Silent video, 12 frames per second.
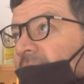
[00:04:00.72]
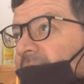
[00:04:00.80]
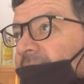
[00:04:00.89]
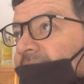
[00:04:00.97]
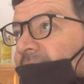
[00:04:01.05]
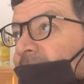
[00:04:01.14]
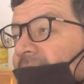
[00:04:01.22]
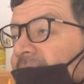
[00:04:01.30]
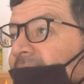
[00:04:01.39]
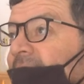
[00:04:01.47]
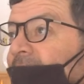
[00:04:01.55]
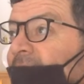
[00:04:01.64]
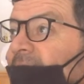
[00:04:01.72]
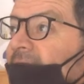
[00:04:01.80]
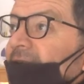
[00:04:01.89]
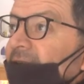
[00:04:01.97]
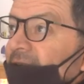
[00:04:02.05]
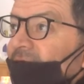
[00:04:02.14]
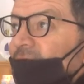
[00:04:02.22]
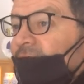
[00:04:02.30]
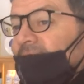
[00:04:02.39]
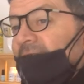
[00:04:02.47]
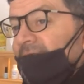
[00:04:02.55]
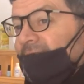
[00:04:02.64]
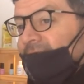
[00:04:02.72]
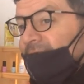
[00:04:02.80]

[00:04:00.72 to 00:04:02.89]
este, el mes del mes de la niñez o el Día del